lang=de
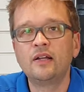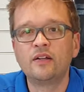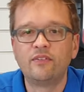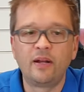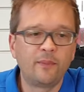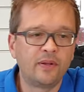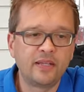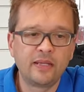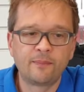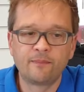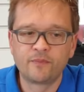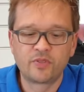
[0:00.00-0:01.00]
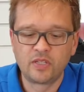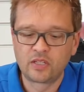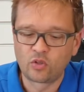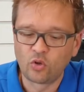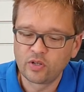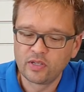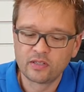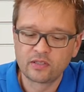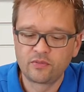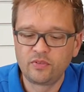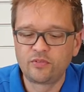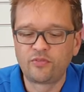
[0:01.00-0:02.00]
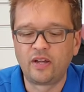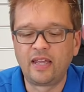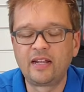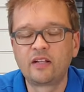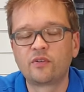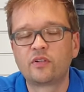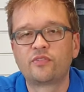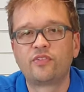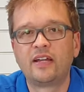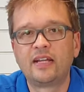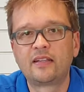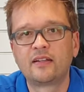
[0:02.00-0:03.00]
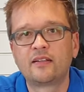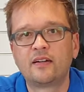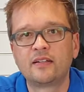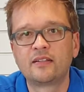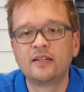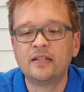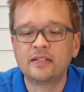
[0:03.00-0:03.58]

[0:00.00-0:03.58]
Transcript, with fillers: weil man eben sich doch irgendwie verhängt oder verhettert hat,